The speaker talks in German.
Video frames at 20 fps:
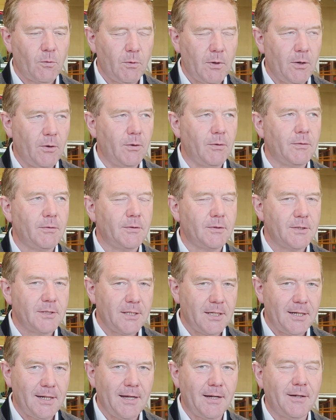Wow,
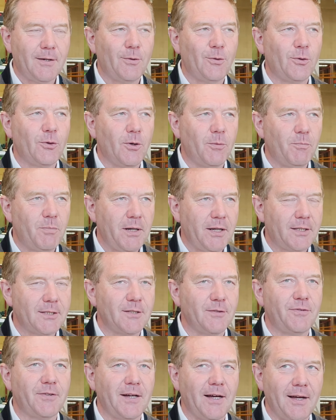sehr lange und
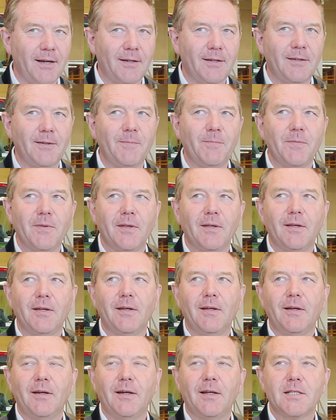komplexe Frage.
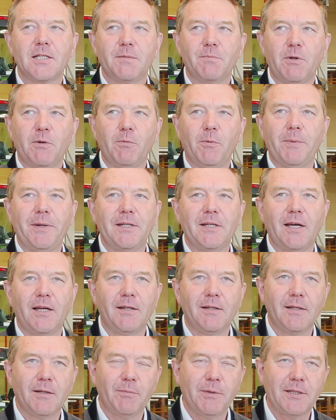Lass nämlich im Moment
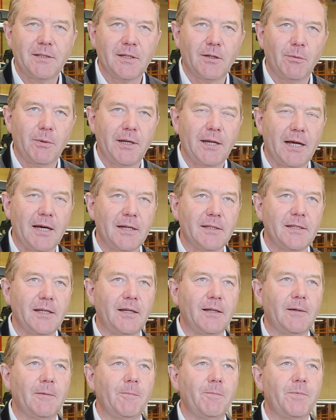einen Moment darüber
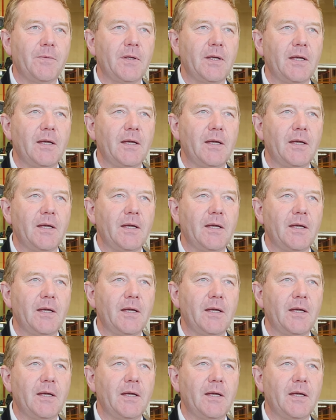nachdenken